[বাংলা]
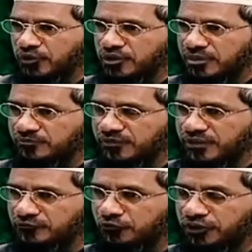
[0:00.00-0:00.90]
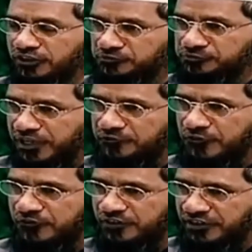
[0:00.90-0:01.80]
মানুষকে সম্মান দেখাতে
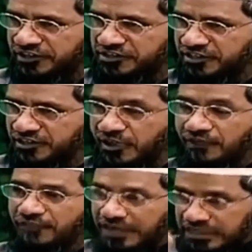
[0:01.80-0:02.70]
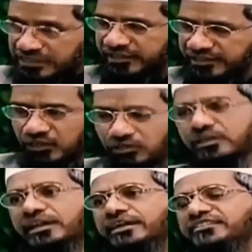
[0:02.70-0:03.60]
উঠে দাঁড়ানো আর সে বসে
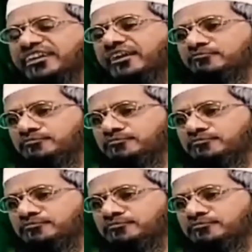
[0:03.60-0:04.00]
আছে এটা